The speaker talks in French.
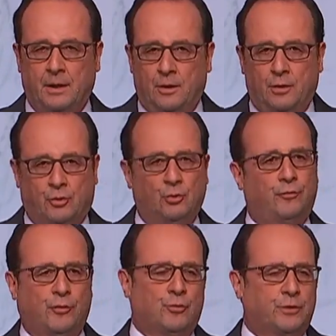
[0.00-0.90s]
Ce
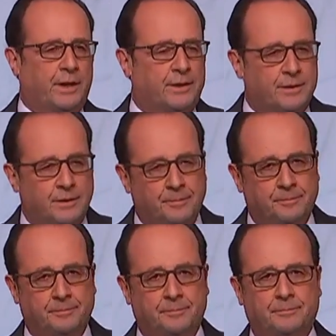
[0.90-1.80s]
nouveau contexte,
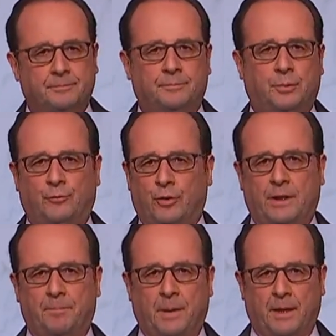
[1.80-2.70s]
provoqué
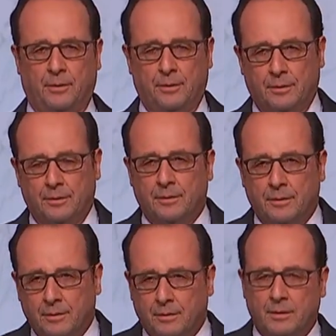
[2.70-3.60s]
par euh,
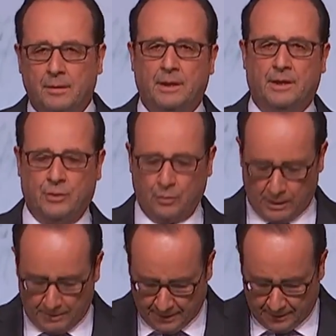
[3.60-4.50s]
l'élection
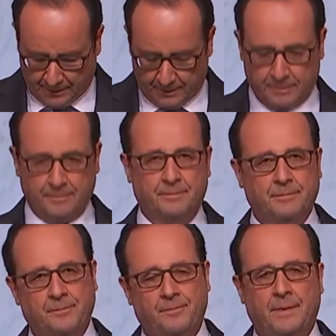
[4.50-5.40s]
américaine,
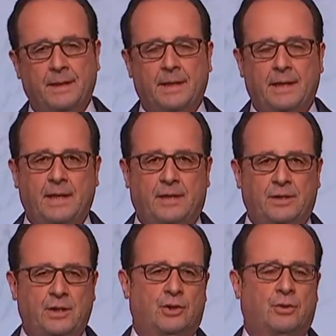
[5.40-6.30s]

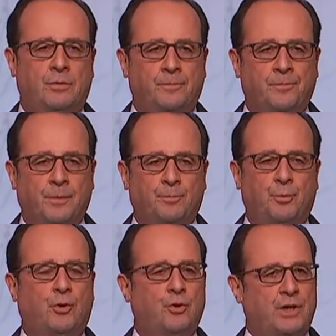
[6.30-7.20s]
exige plus
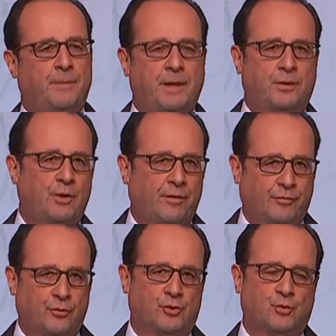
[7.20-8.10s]
que jamais que la
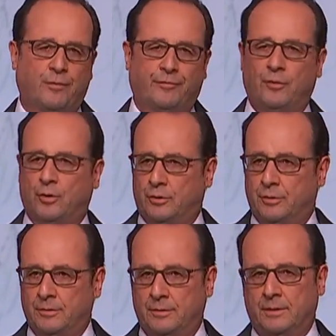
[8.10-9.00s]
France soit forte
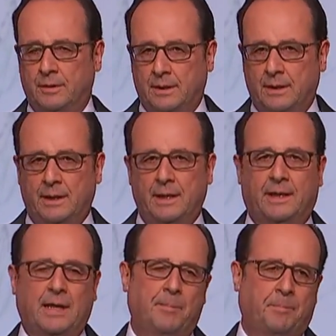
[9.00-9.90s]
et
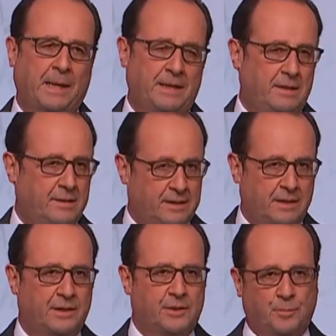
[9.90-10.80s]
qu'elle prenne ses
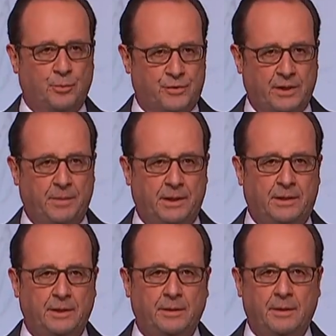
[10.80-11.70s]

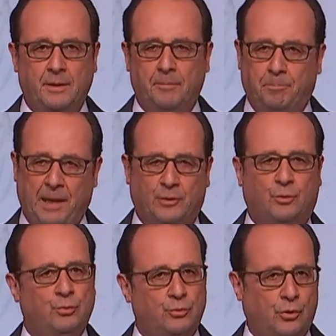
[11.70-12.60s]
responsabilités
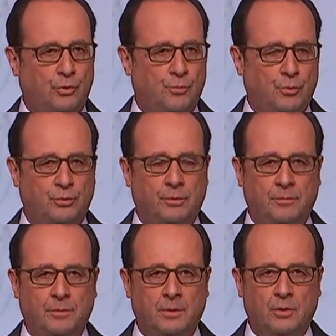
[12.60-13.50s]
partout dans le monde,
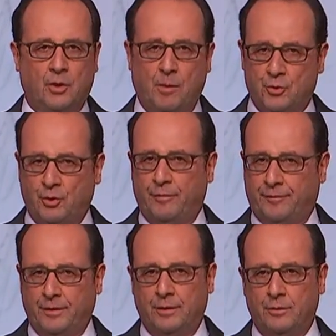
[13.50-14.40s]
comme je l'ai
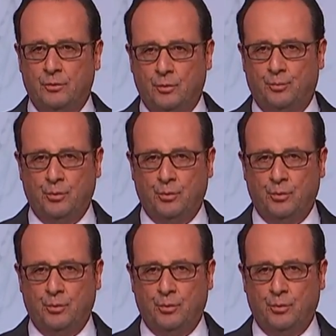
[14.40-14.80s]
fait depuis